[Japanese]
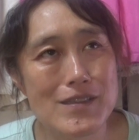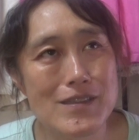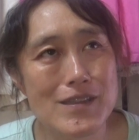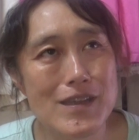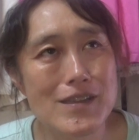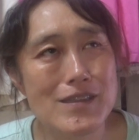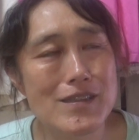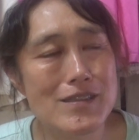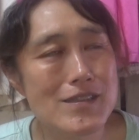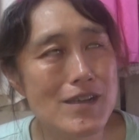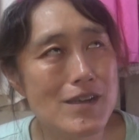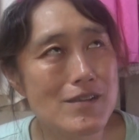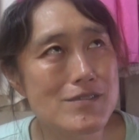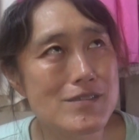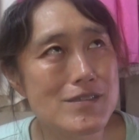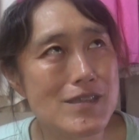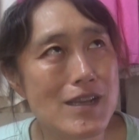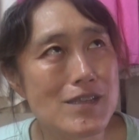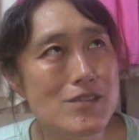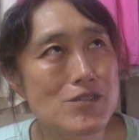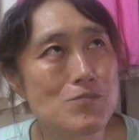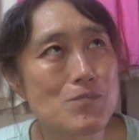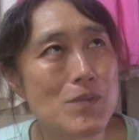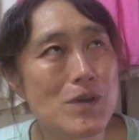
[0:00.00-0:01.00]
なんじゃあ
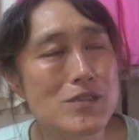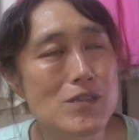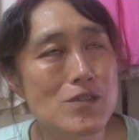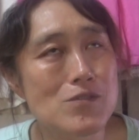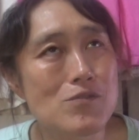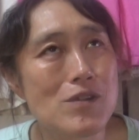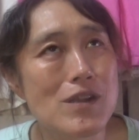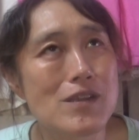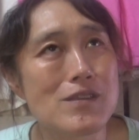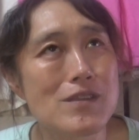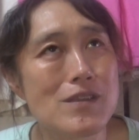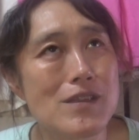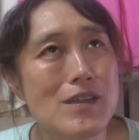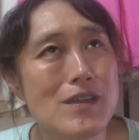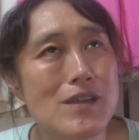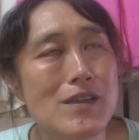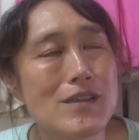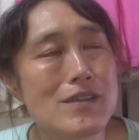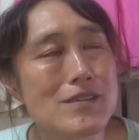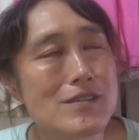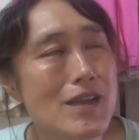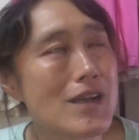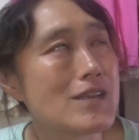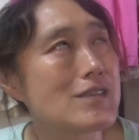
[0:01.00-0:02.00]
30%ぐらい入っ
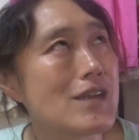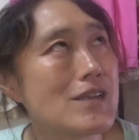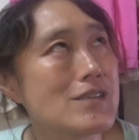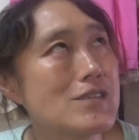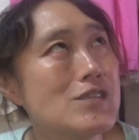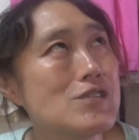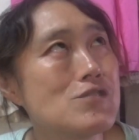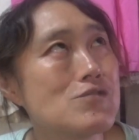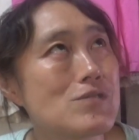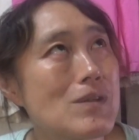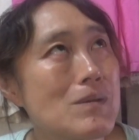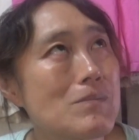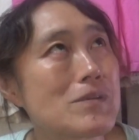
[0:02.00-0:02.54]
てあじゃあ20